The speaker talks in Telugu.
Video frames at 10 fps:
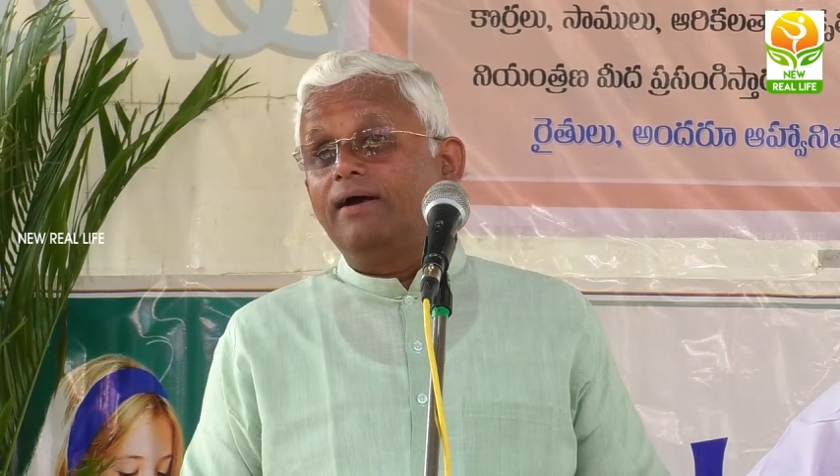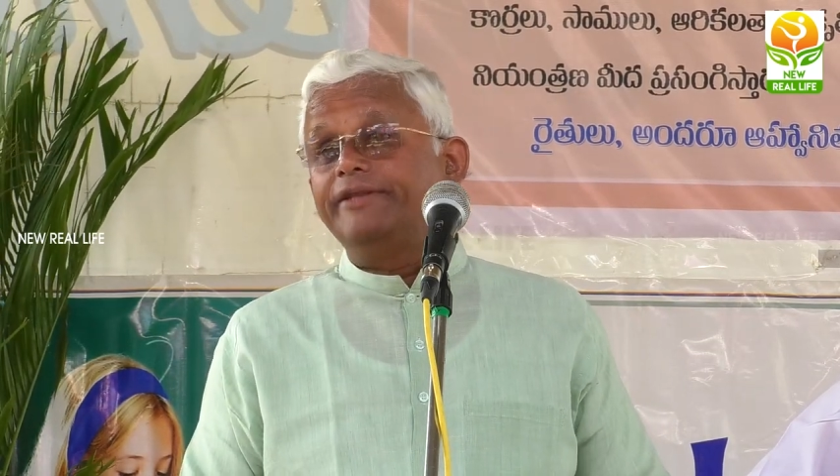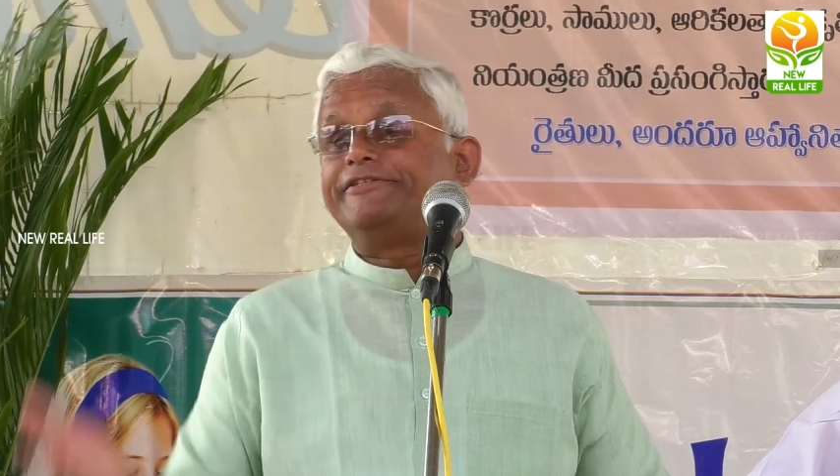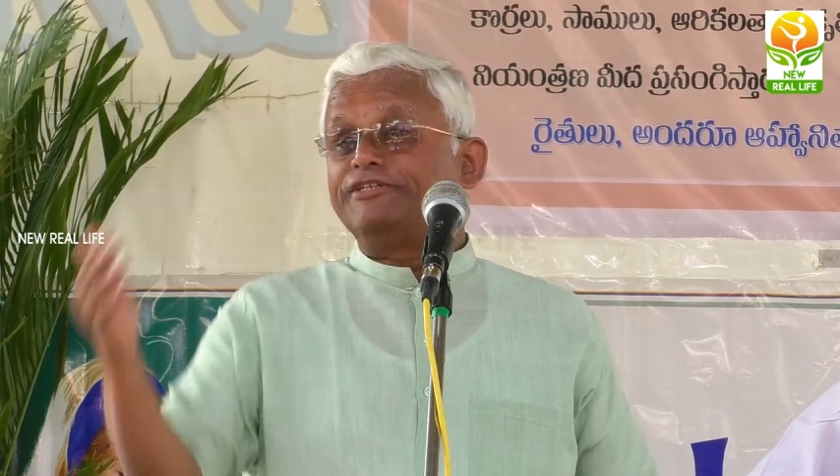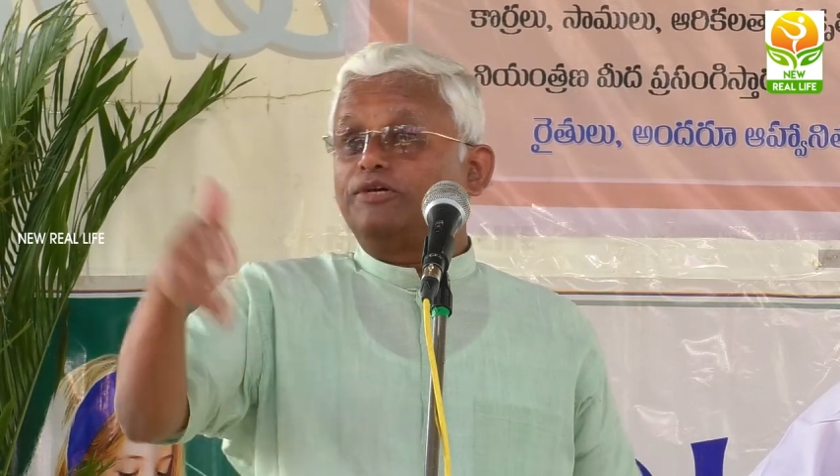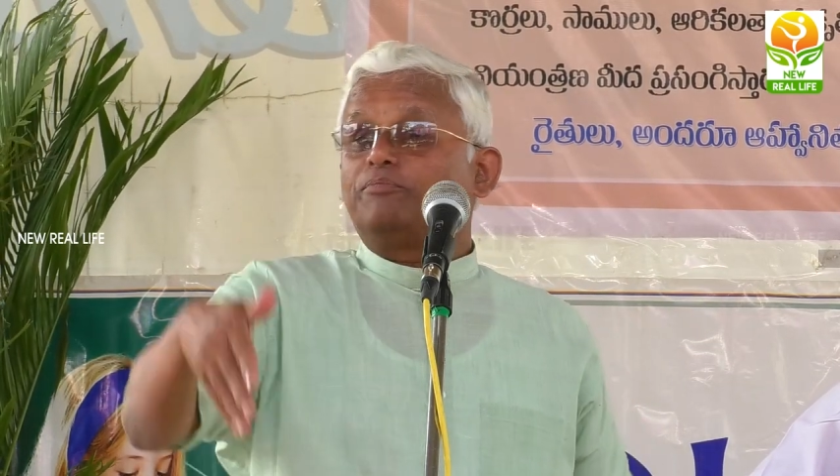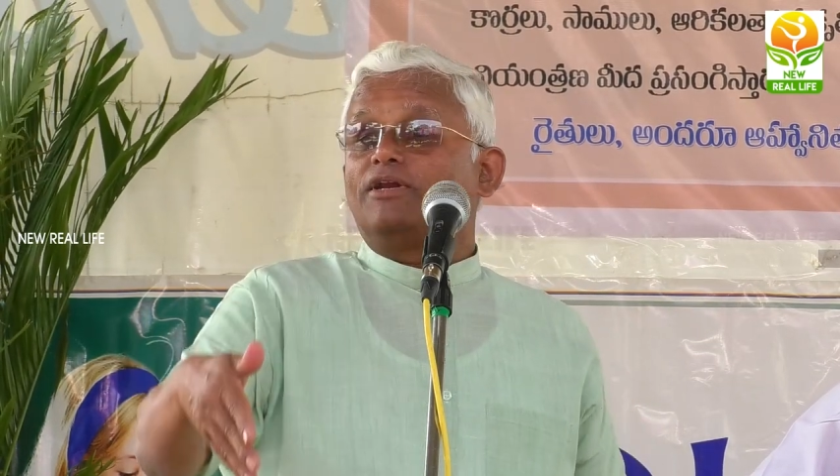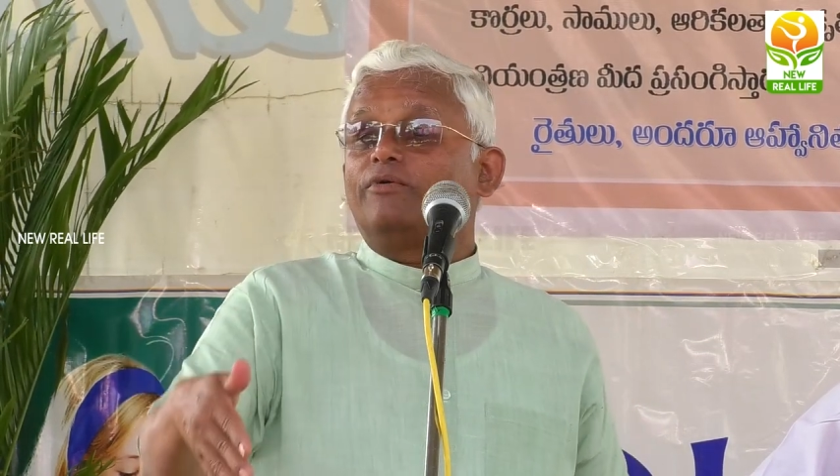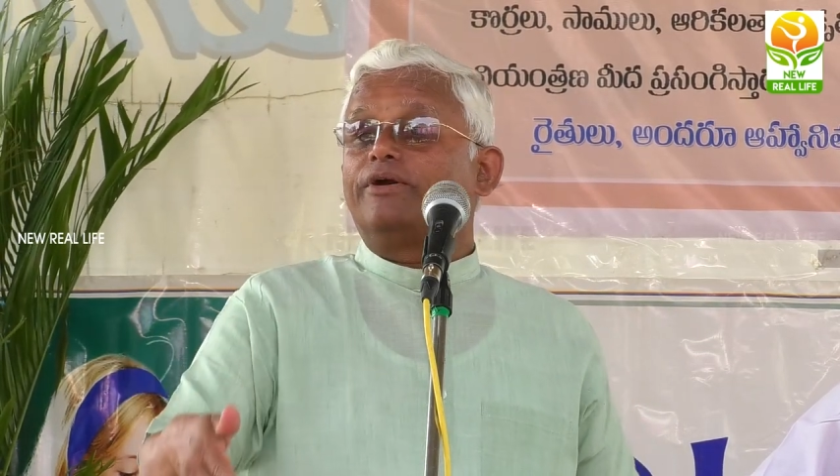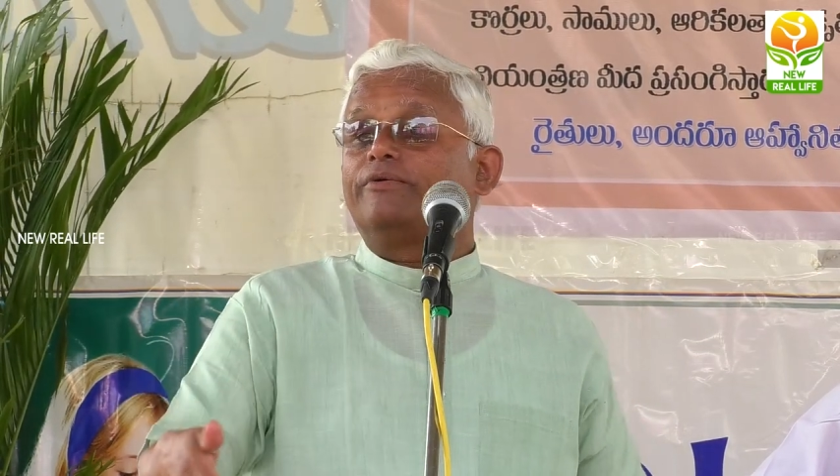అని చిన్న
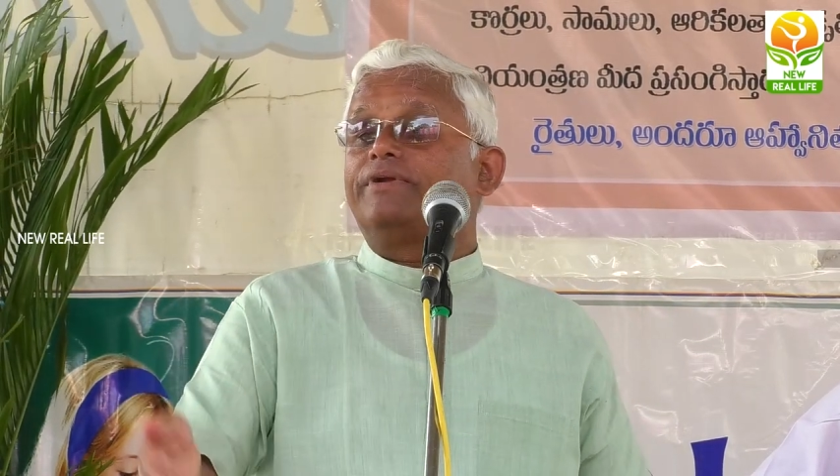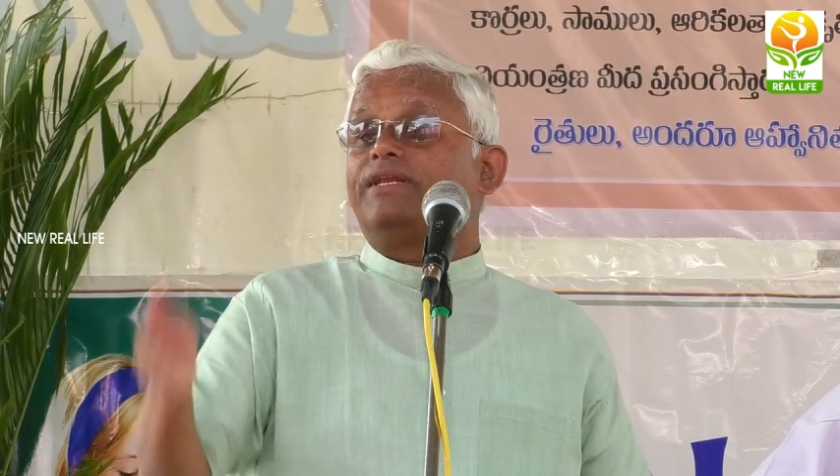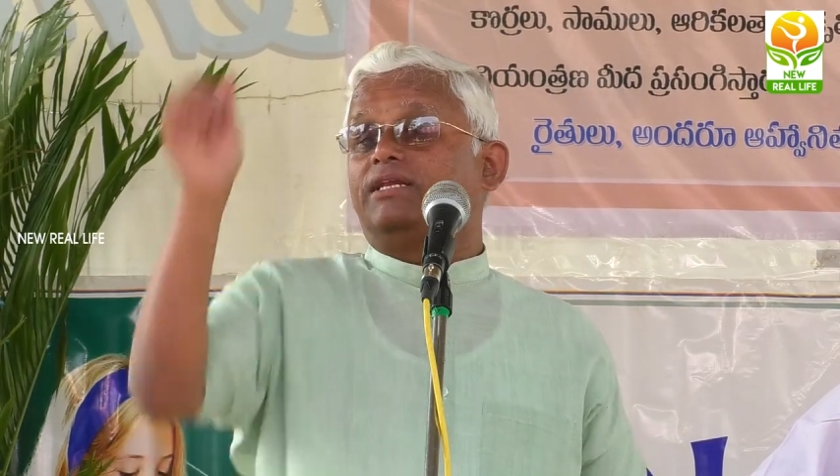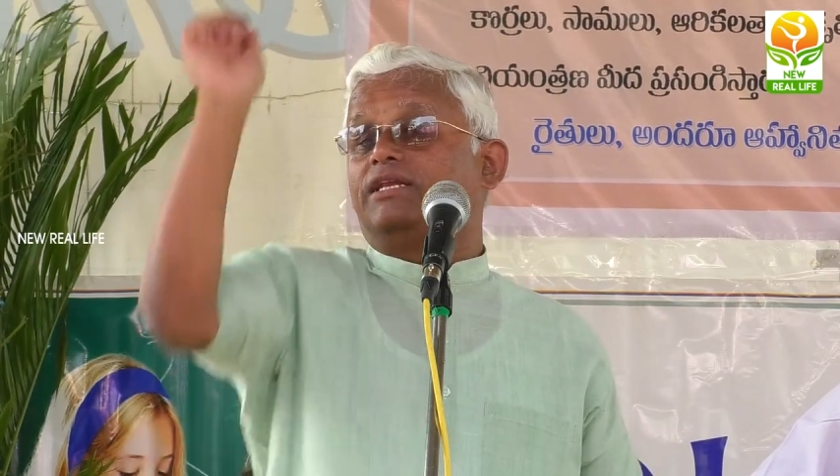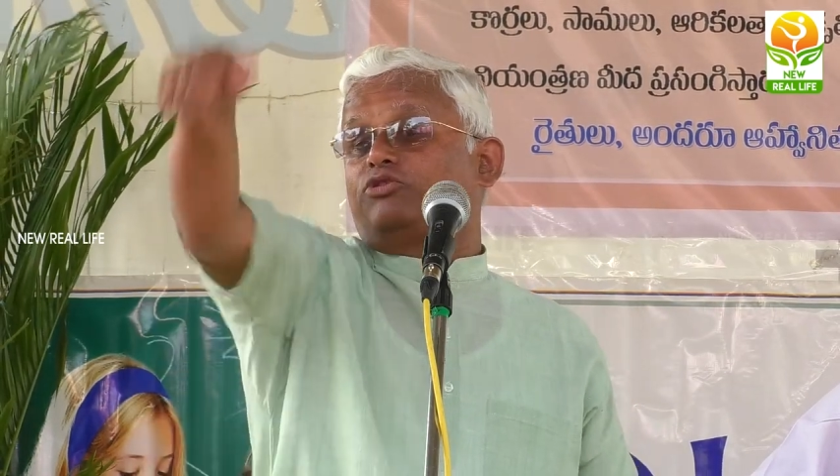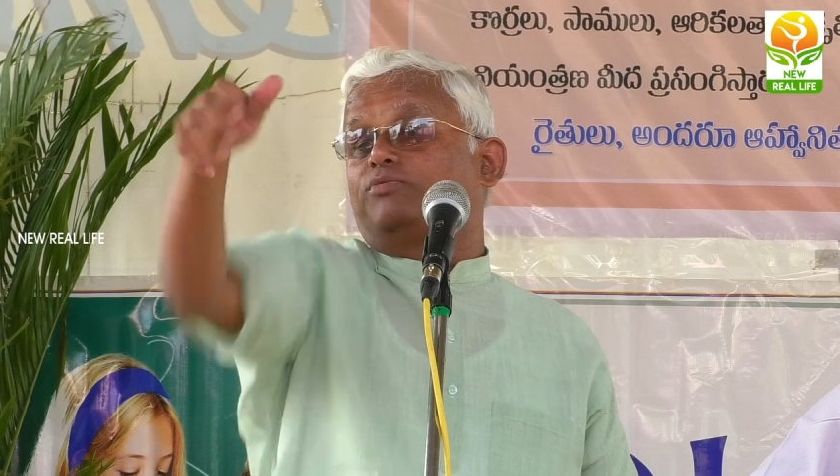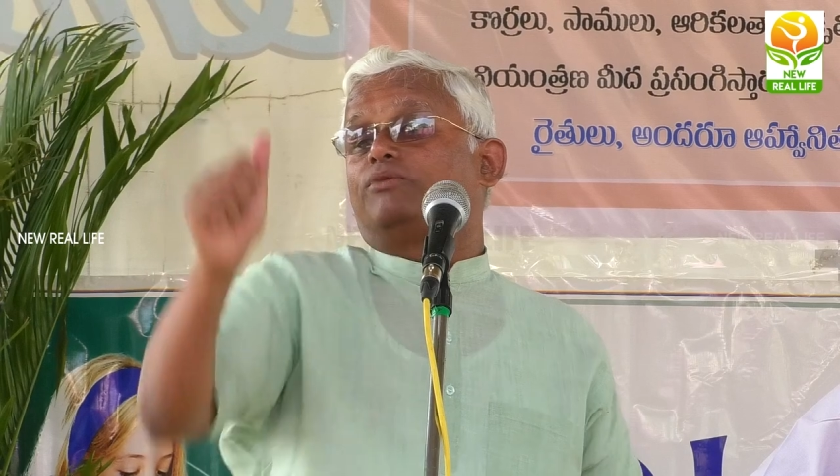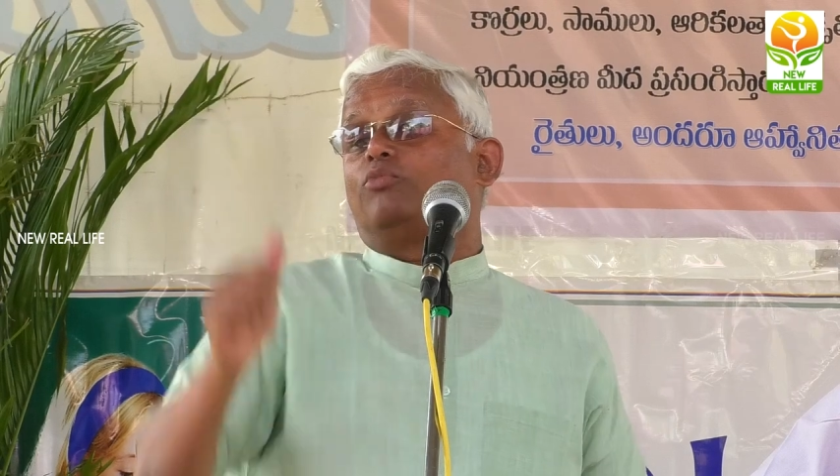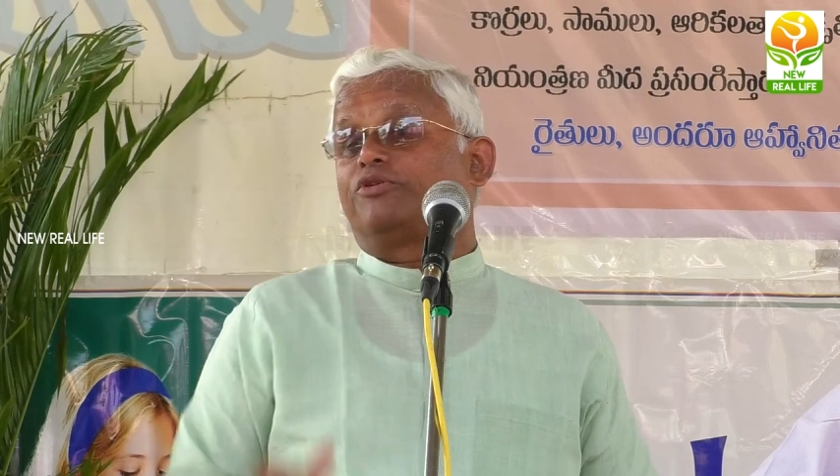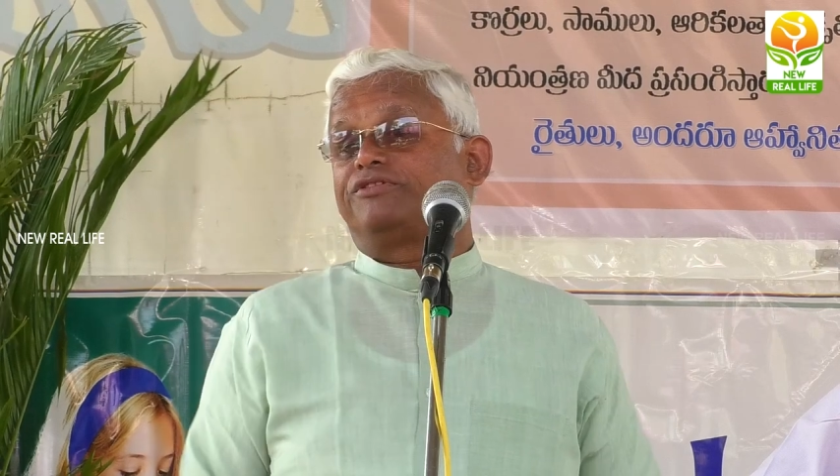పిల్లవాడు కూడా నీ నెత్తి
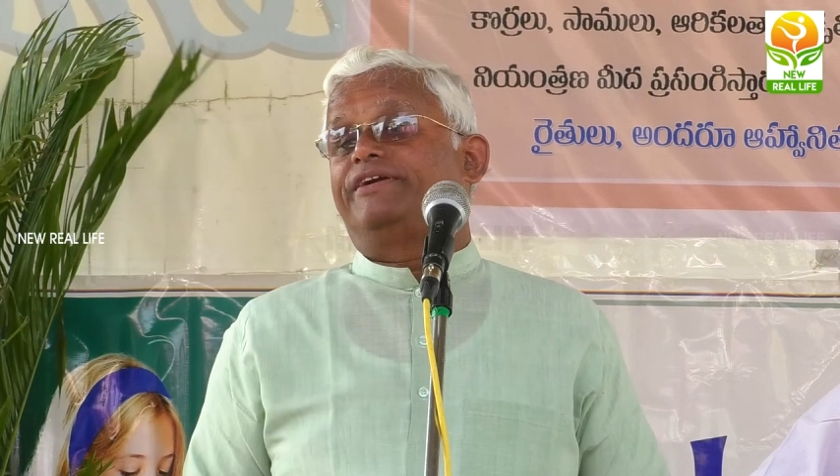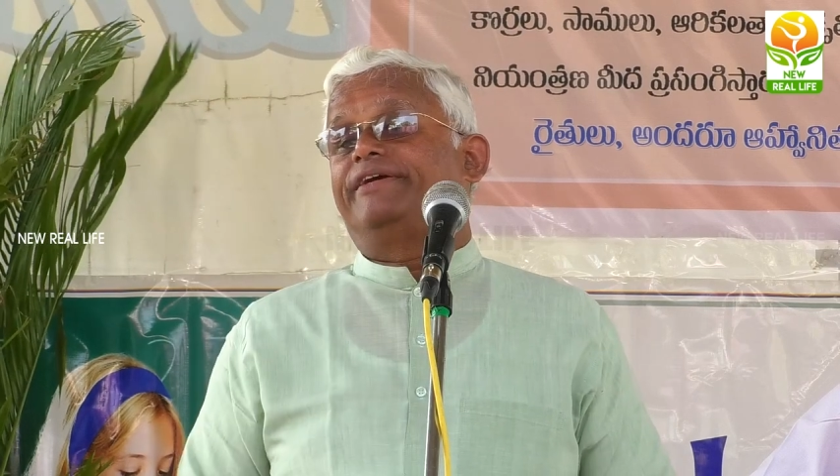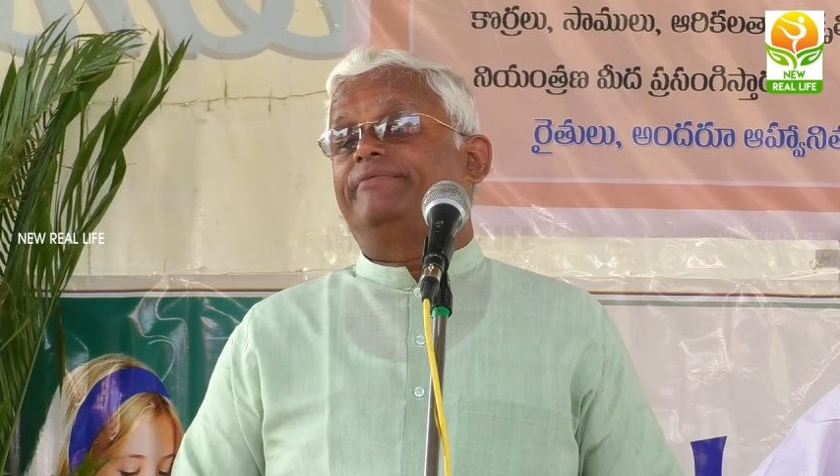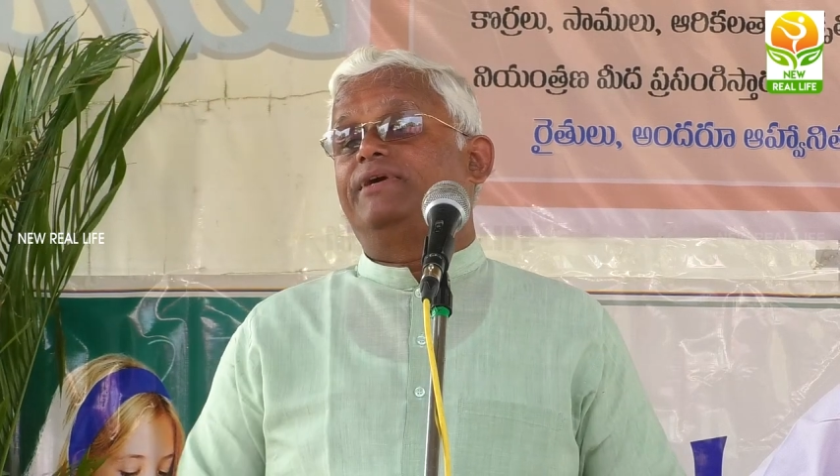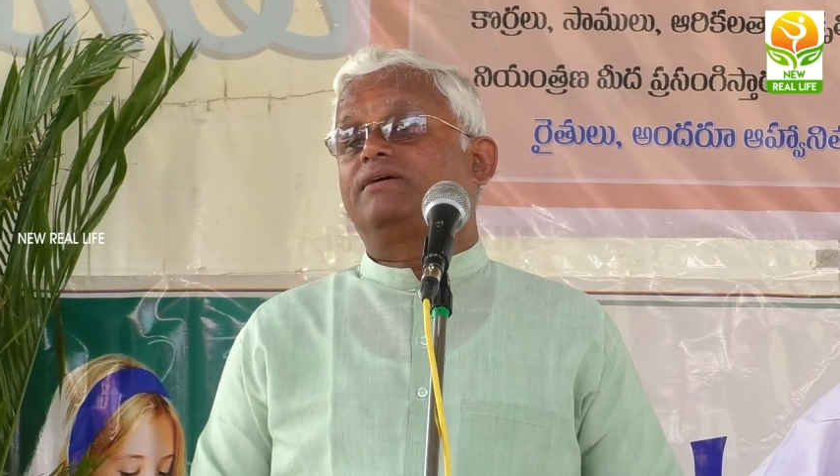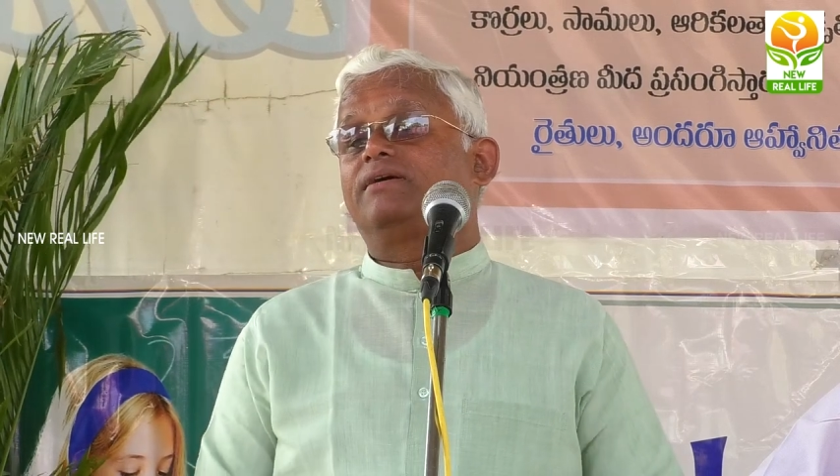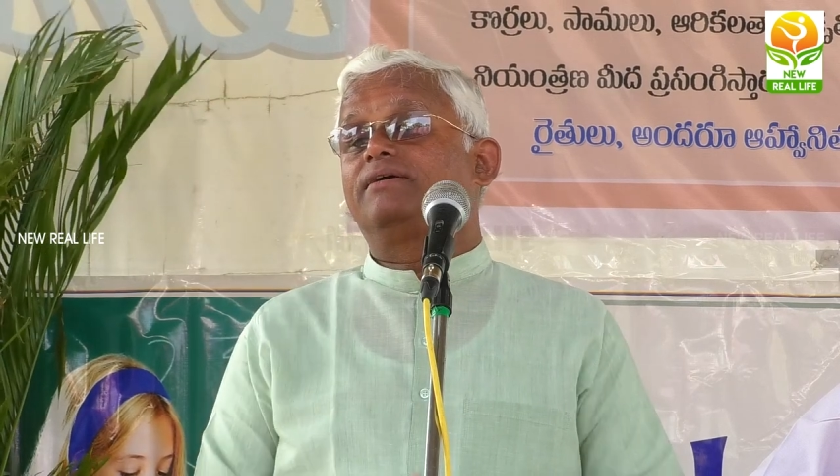మీద ముడతాడనమాట